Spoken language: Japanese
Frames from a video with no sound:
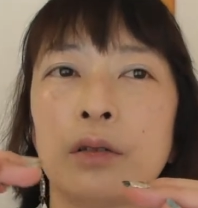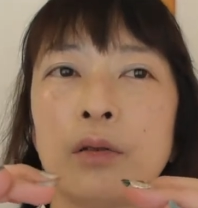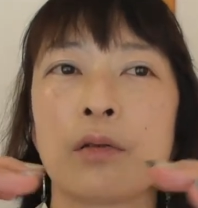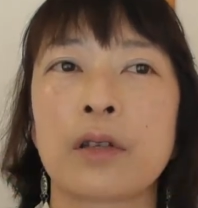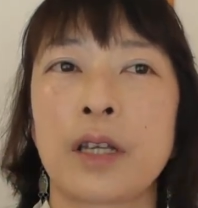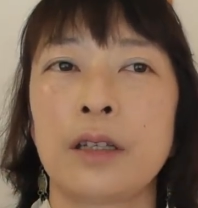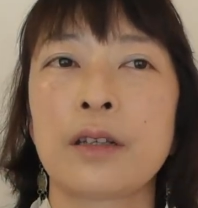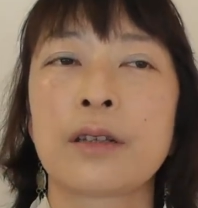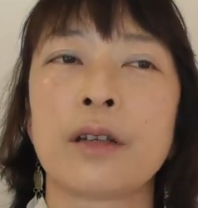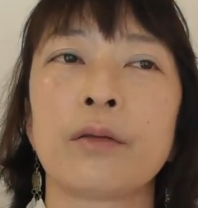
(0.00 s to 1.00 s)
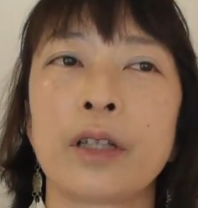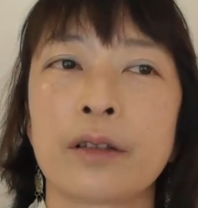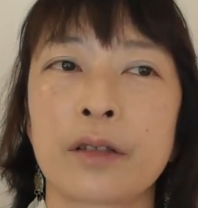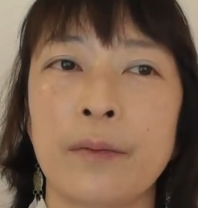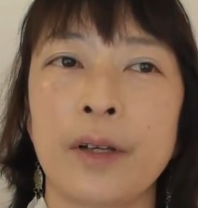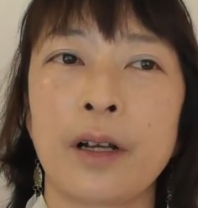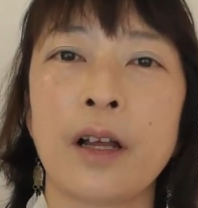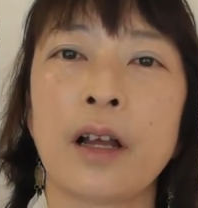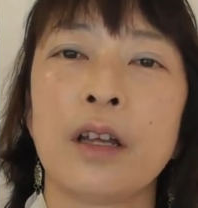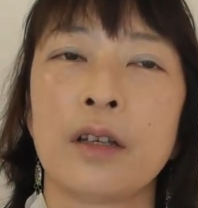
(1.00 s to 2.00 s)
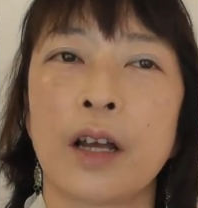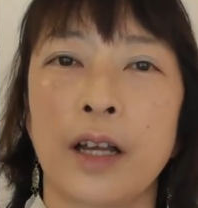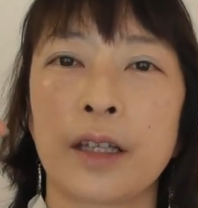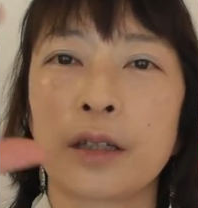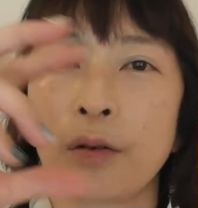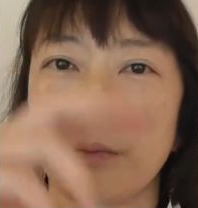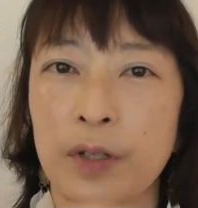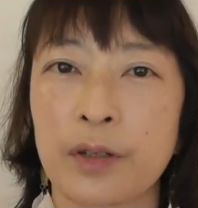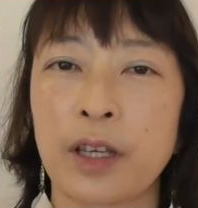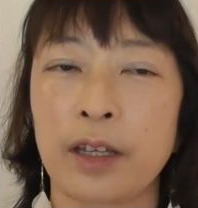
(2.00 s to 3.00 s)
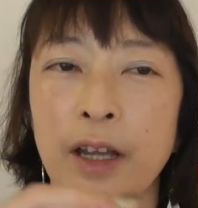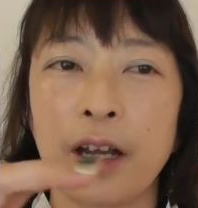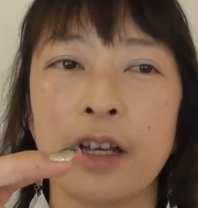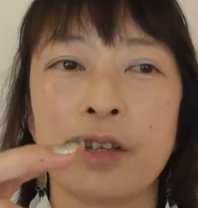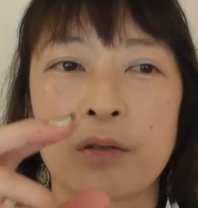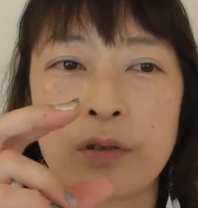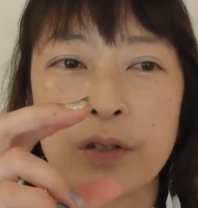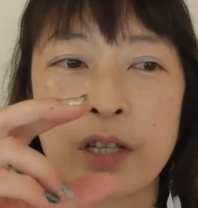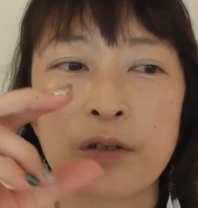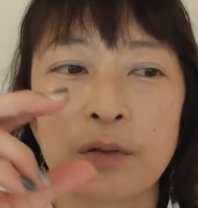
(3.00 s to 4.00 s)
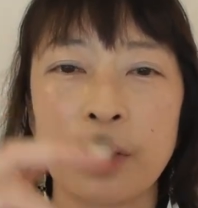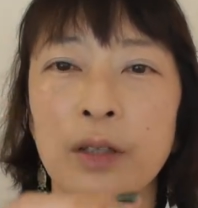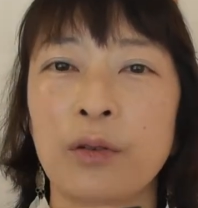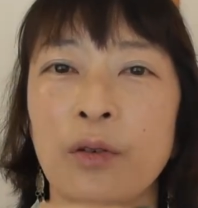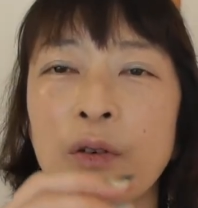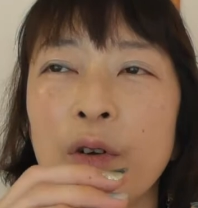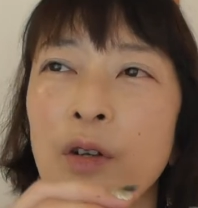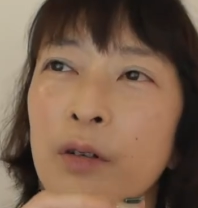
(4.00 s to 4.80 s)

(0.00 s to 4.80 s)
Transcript: 動線ですねお客様があなたを見つけたそしてその後、